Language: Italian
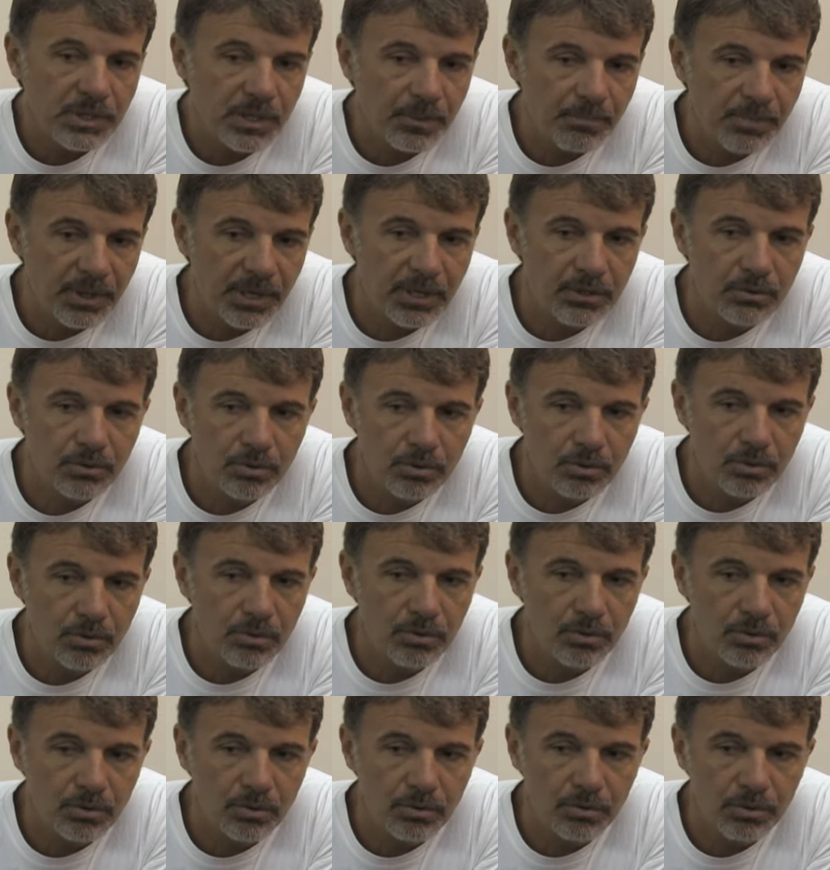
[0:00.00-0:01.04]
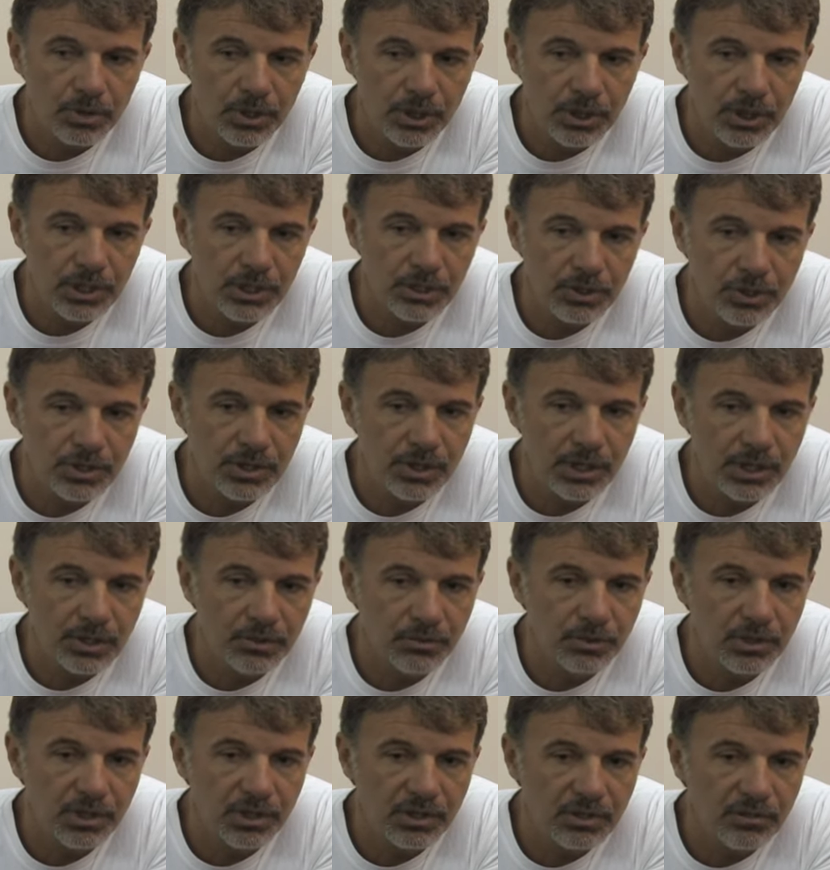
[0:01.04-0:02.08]
sapendo che ci
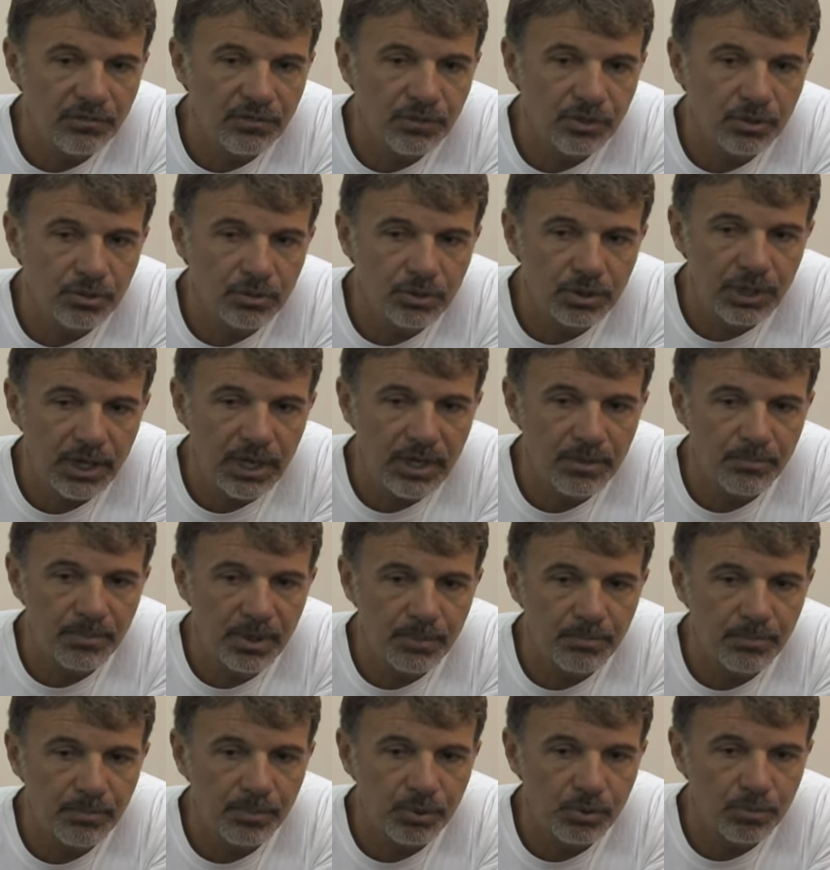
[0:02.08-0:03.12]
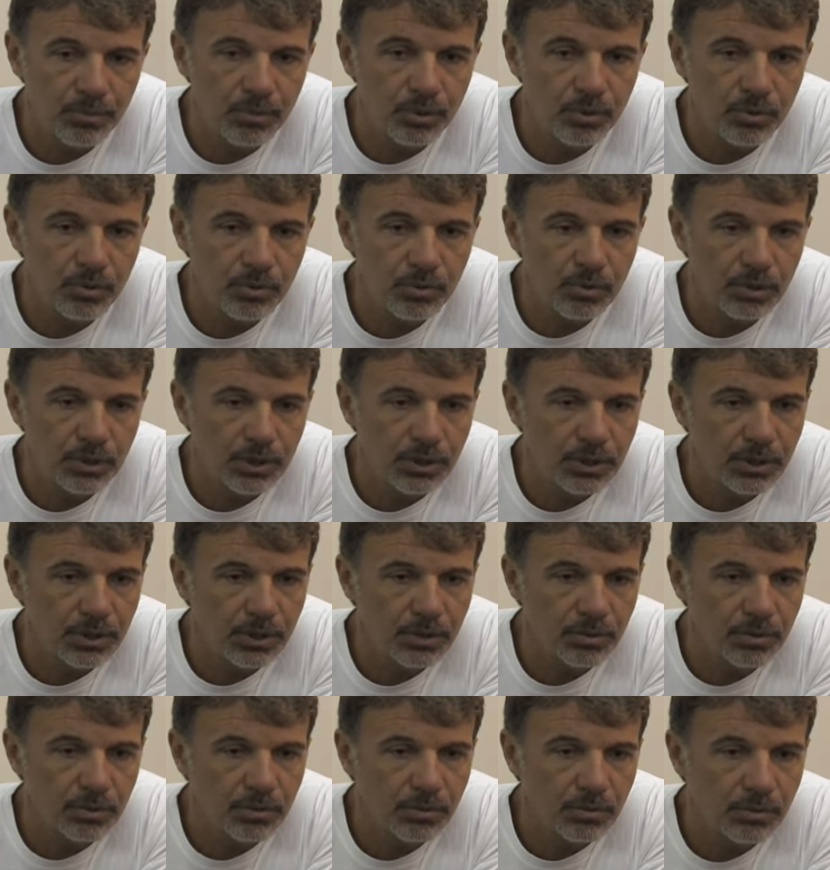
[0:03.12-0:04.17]
saranno delle difficoltà ma proprio
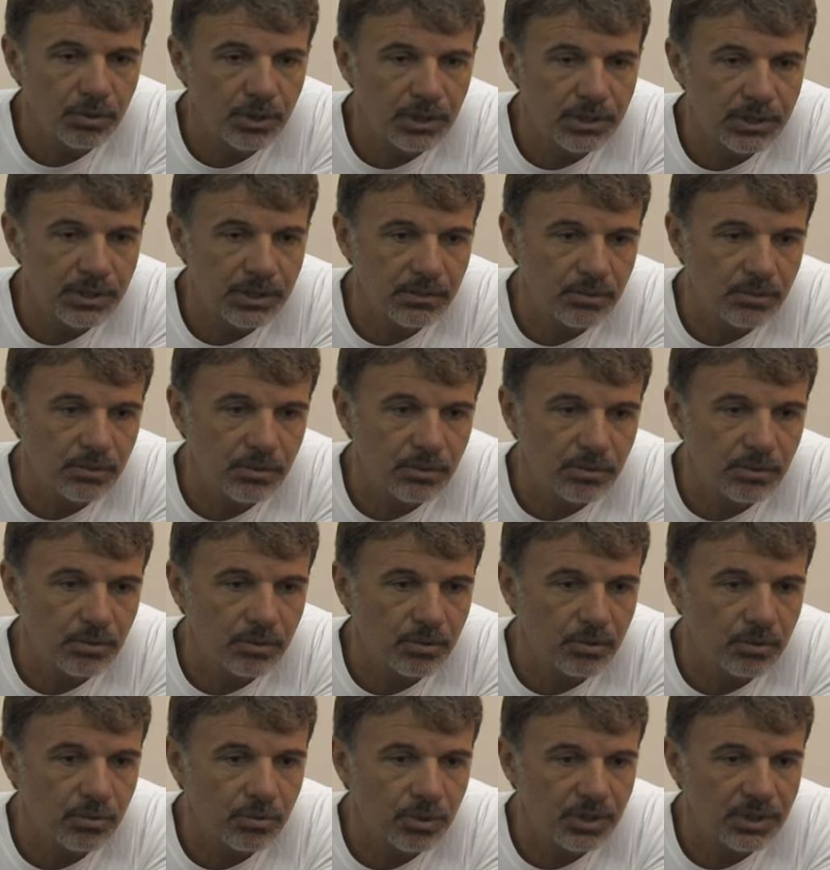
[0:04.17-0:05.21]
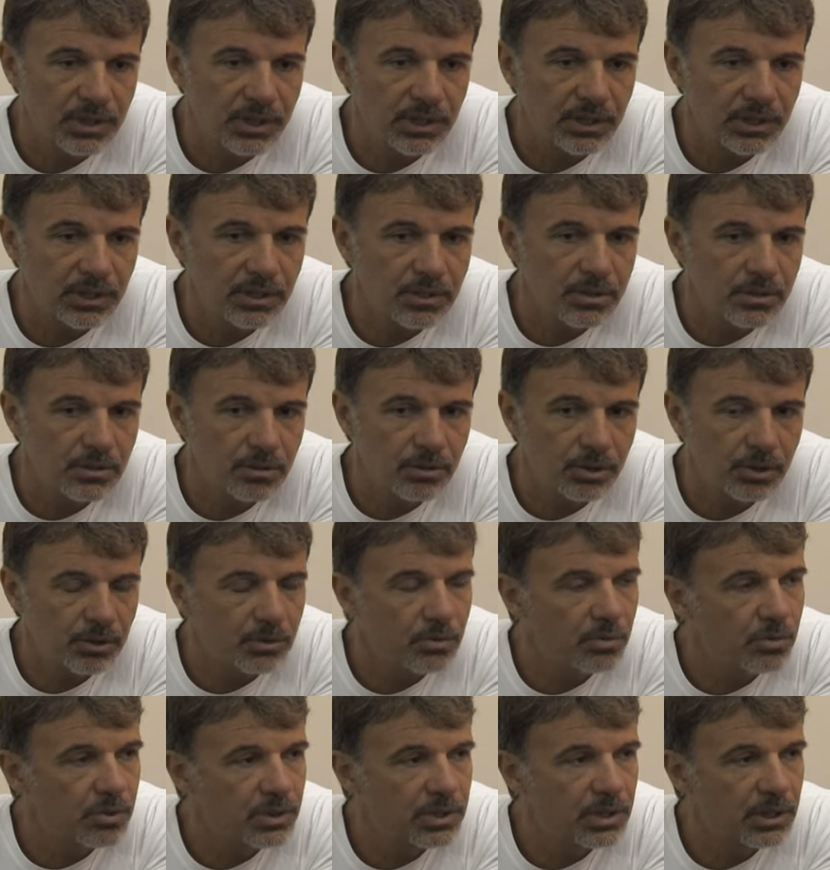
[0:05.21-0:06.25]
con, con, questo, con questa attenzione,
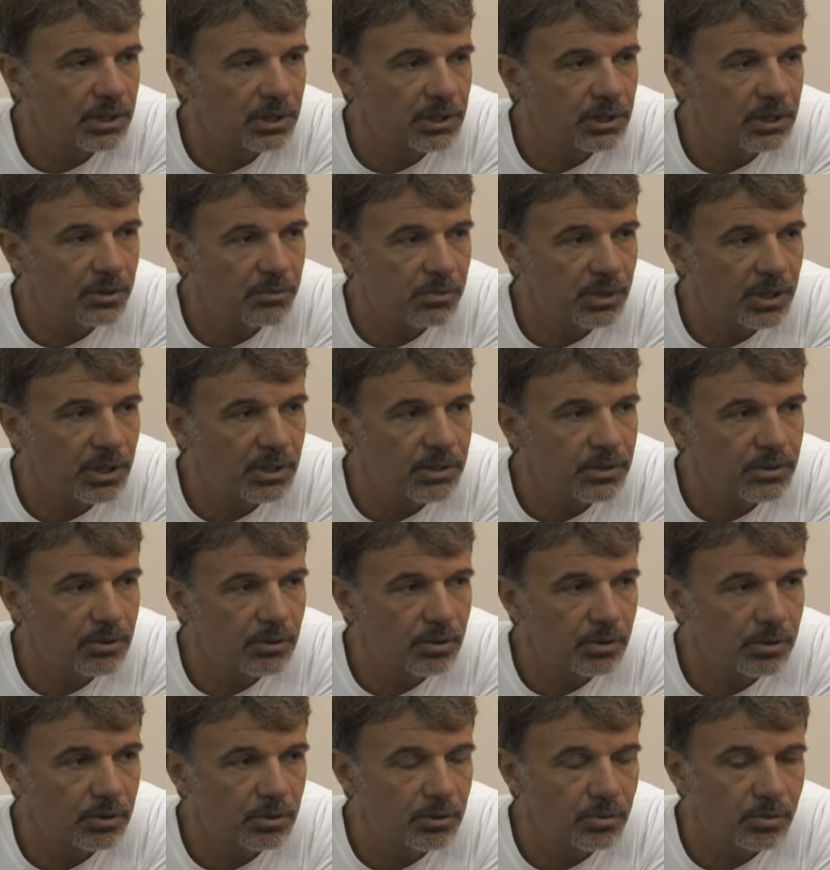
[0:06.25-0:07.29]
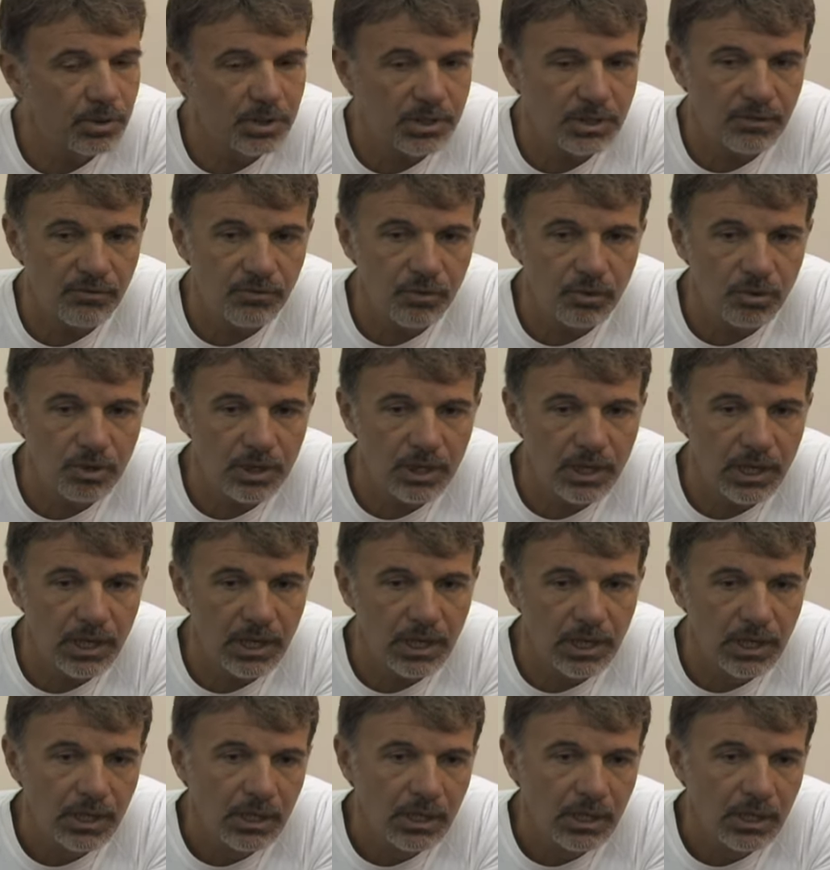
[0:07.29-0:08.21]
con questa determinazione, con questa voglia